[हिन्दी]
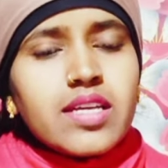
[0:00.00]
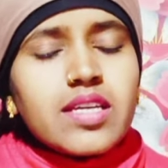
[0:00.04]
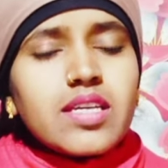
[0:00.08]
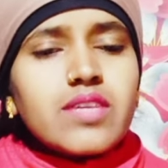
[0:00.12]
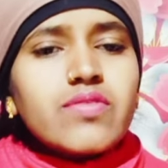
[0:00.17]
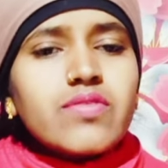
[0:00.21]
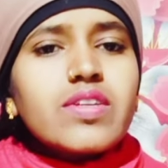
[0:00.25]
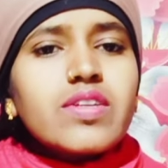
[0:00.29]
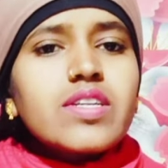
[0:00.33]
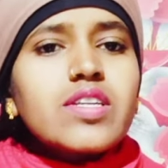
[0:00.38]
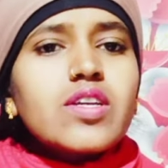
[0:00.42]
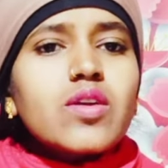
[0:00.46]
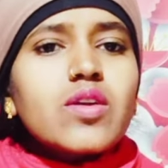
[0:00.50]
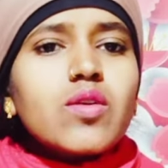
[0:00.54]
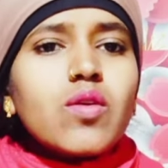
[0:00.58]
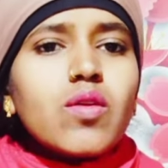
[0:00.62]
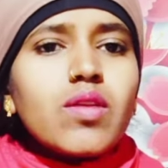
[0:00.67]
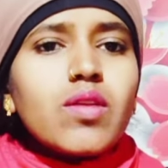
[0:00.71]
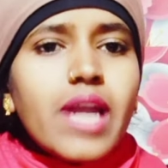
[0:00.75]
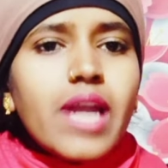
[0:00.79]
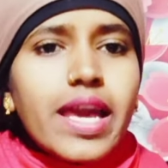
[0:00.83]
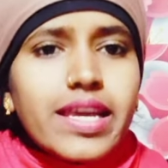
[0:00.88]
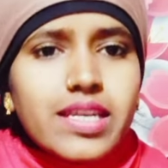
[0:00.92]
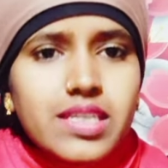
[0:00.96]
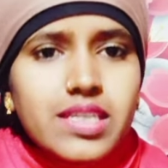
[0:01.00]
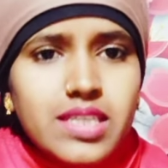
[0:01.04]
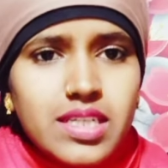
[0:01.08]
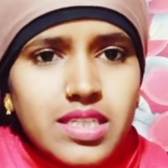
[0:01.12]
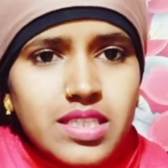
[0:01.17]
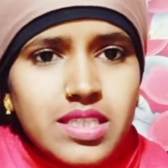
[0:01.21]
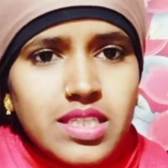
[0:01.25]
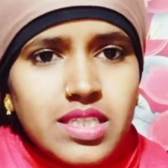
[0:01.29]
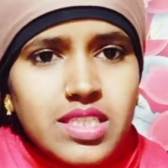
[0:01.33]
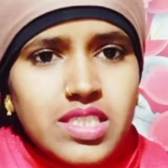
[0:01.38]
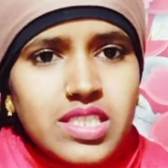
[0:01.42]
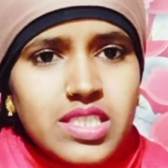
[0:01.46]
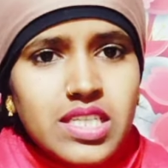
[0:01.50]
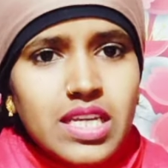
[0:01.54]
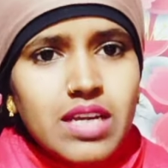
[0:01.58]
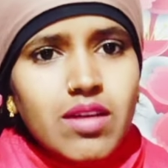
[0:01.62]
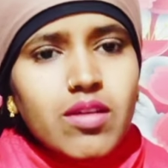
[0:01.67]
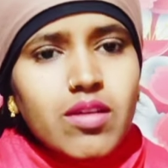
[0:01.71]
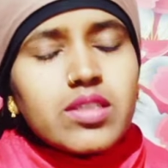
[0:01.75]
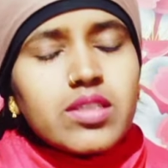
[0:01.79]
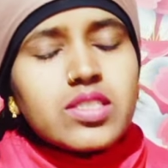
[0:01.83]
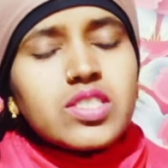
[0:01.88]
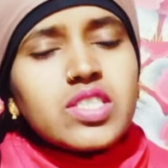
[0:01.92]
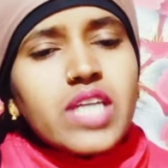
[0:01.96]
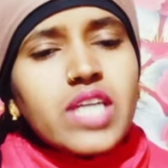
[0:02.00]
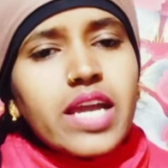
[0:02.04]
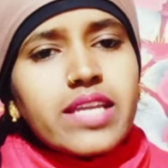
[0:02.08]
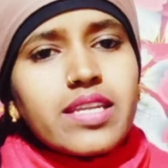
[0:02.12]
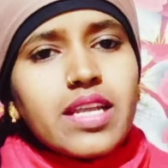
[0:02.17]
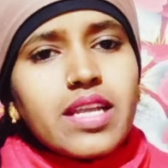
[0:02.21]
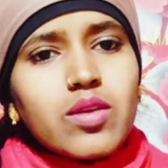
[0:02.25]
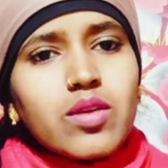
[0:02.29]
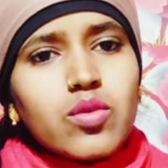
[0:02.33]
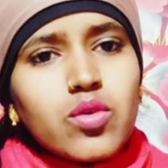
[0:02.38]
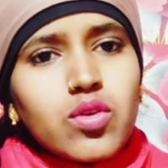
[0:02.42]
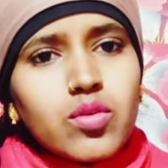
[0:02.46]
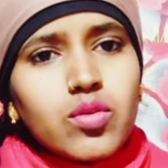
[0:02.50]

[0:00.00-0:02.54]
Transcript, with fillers: कि वीडियो को लाइक कर दीजिए और चैनल